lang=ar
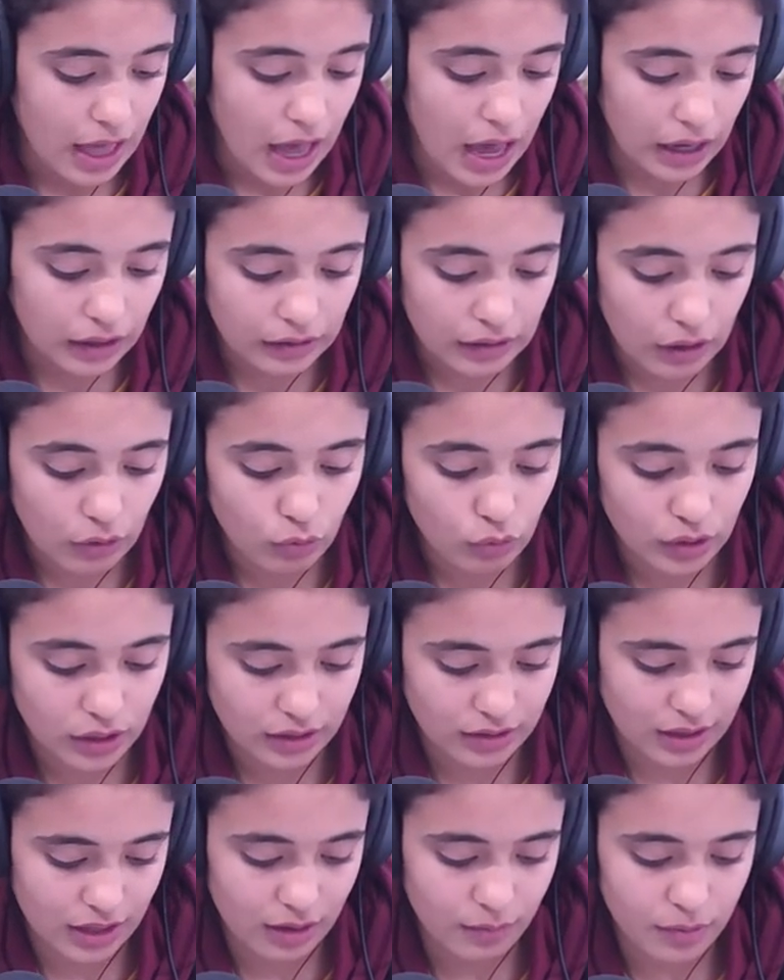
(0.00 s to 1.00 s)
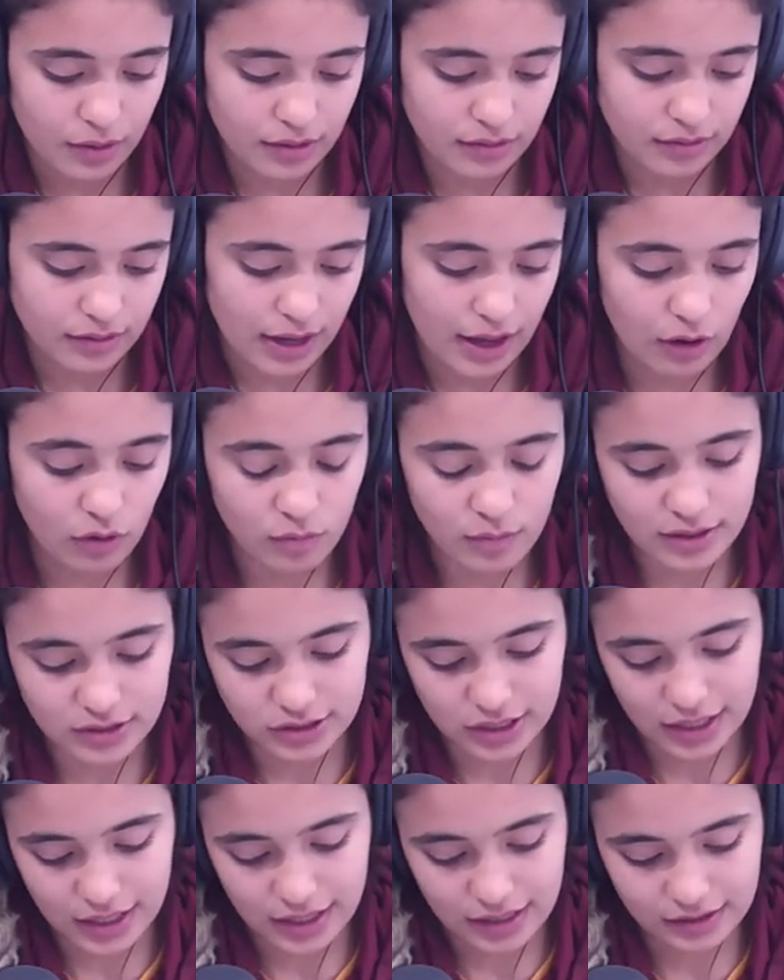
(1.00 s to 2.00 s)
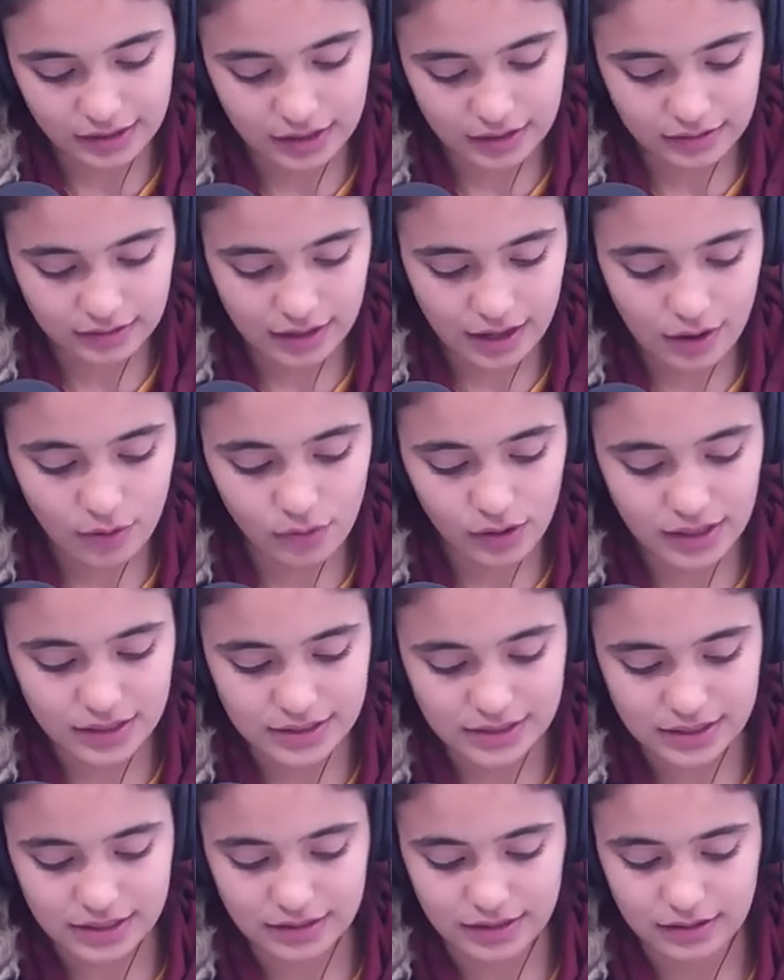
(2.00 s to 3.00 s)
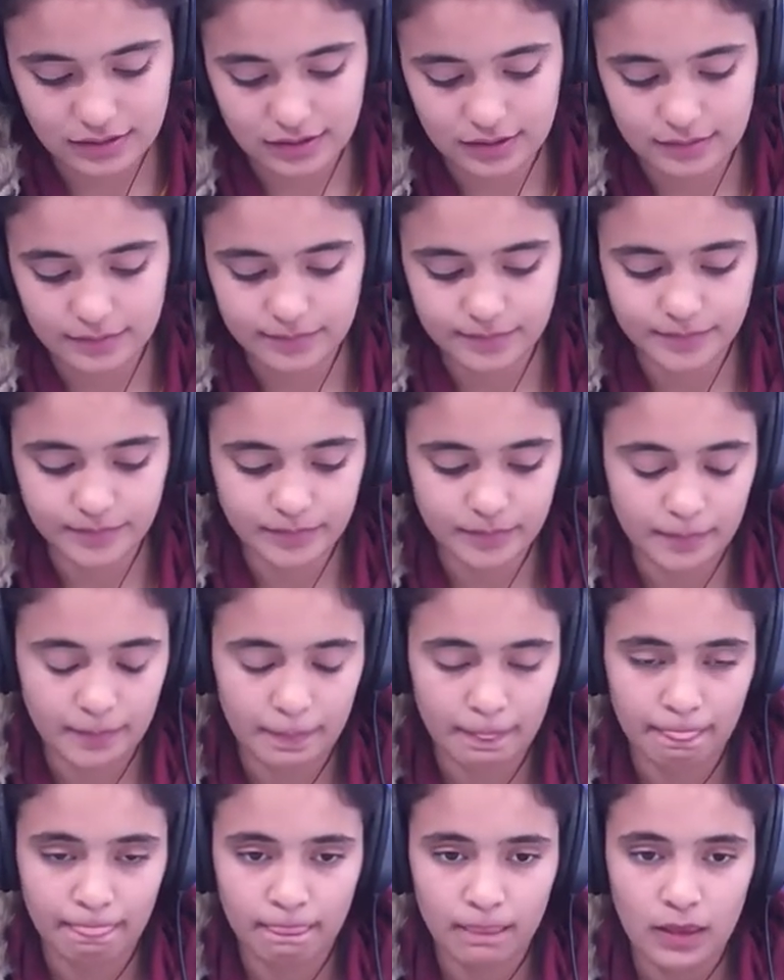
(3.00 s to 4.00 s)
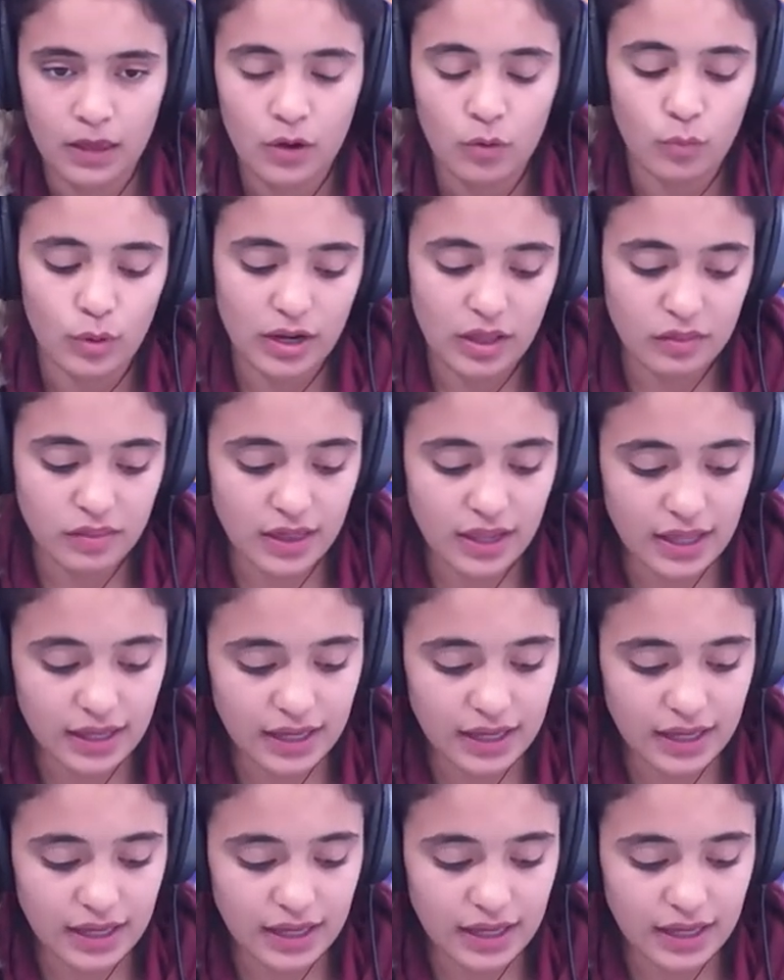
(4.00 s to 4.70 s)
أقرأ كتابا أو مجلة أو قصيدة ولذلك